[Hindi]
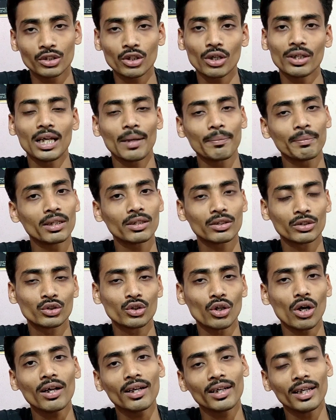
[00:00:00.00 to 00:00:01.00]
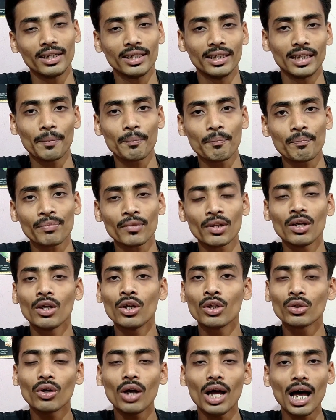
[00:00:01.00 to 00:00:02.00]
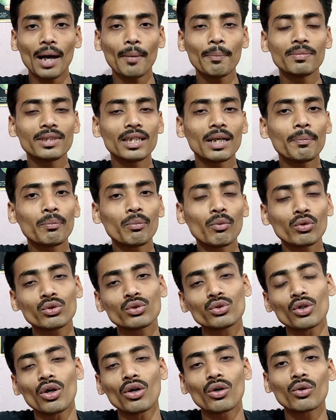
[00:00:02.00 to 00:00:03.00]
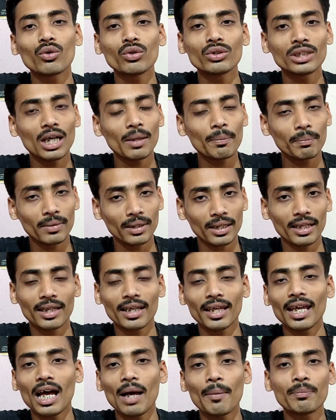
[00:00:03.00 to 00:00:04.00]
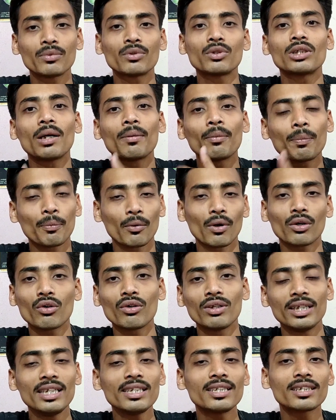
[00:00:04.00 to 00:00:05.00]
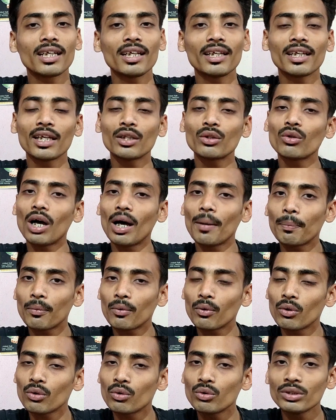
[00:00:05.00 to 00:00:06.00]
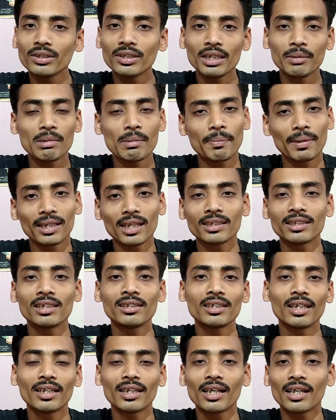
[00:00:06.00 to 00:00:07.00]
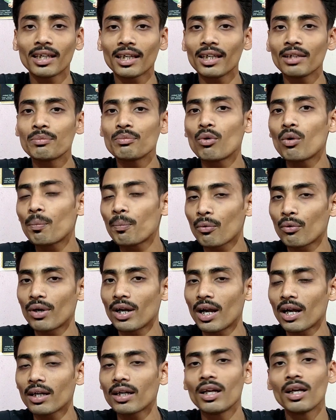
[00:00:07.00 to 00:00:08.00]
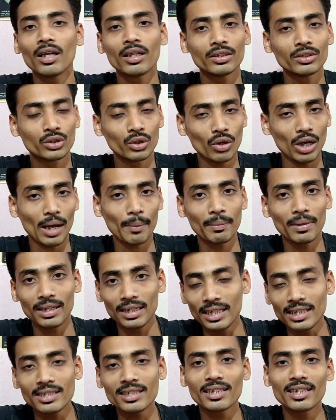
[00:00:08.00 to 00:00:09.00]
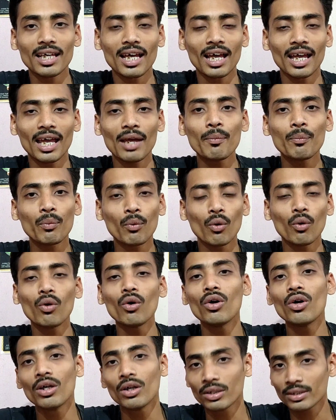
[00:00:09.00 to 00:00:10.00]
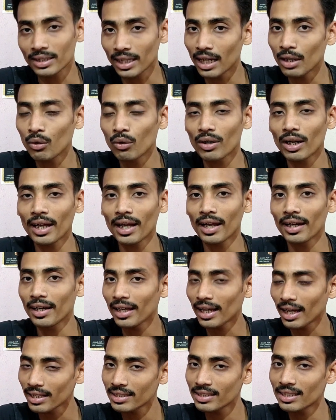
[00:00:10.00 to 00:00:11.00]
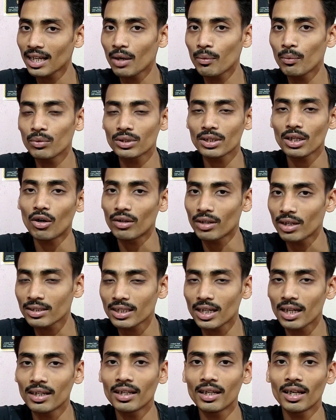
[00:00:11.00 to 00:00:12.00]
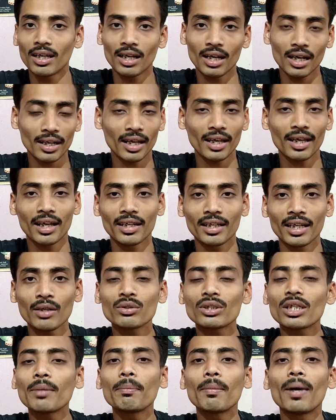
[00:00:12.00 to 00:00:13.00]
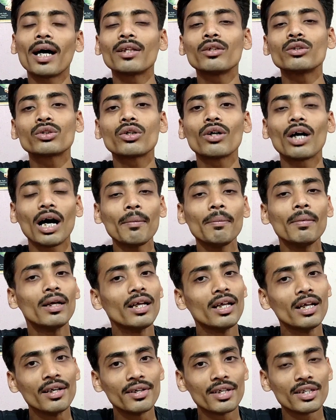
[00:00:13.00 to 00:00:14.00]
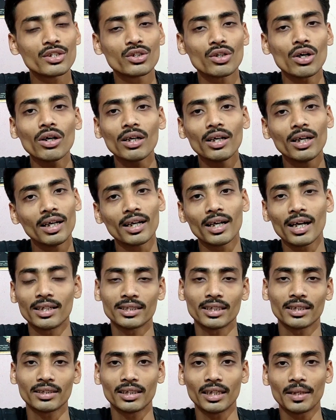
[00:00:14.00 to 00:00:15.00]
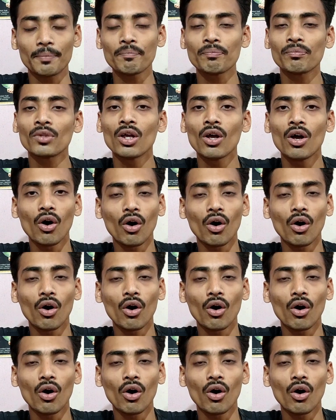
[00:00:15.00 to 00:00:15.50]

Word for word: सॉरी आपने स्टॉक ले लिया तो आप जब वो स्टॉक को जब लेके आप जब वो प्रोडक्ट को लिस्ट करेंगे तो आपको कुछ ही दिन में पता चल जाएगा कि वो प्रोडक्ट जो आपने लिस्ट किया है वो सेल हो रहा है कि नहीं अच्छा उसका ऑर्डर्स आ रहा है कि नहीं उसके बाद उसको आप रिस्टॉक कर सकते हैं